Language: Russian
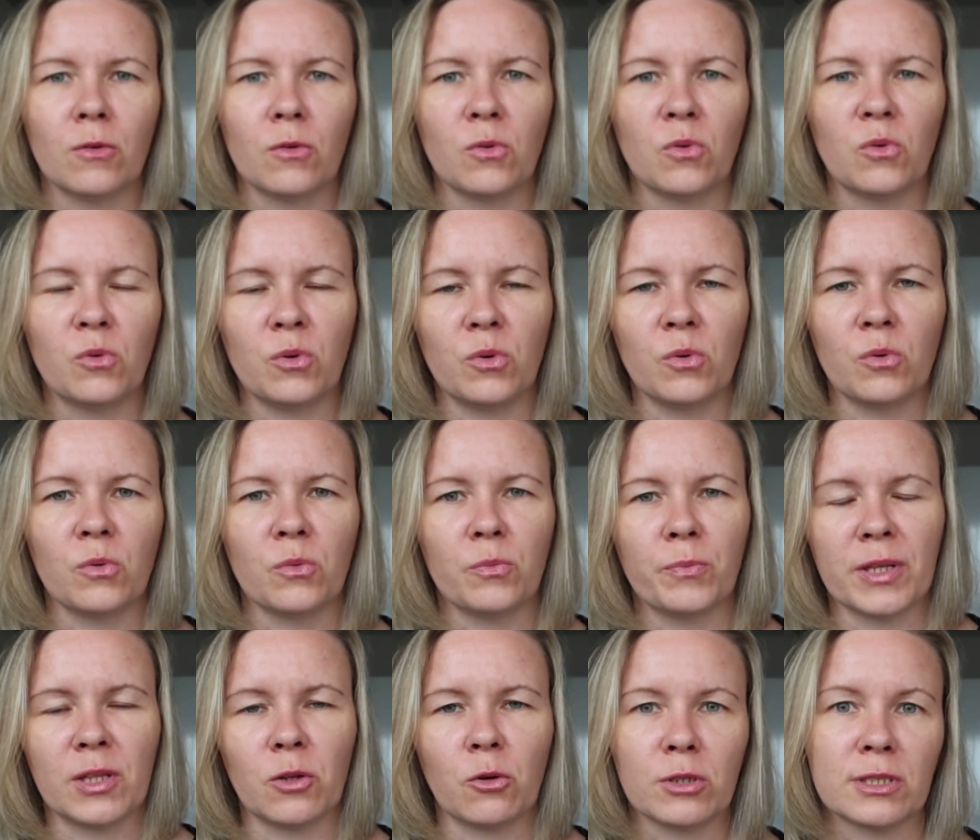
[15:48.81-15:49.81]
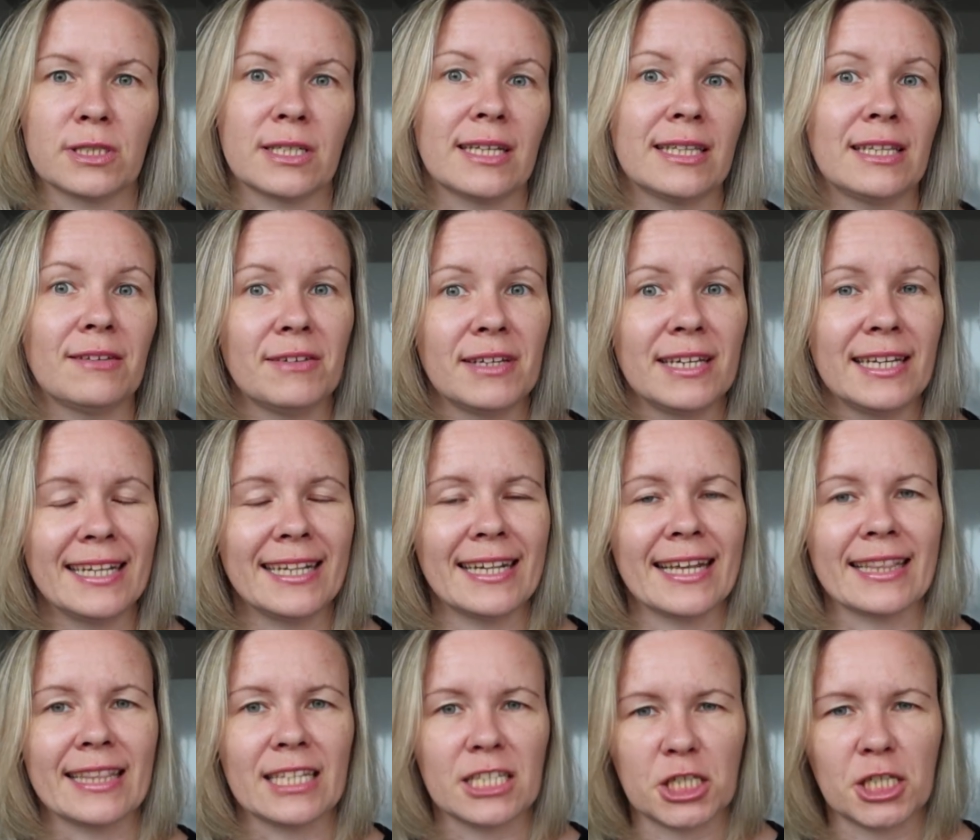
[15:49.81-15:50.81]
у подростка
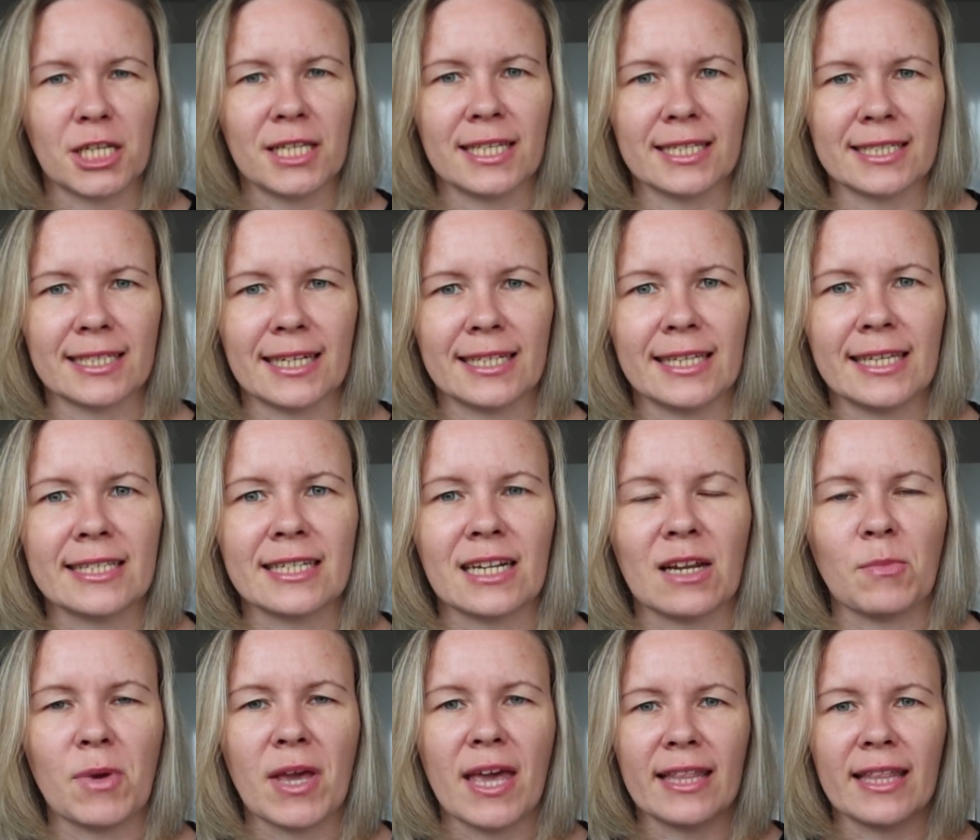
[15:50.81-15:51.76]
доверительные отношения с родителями.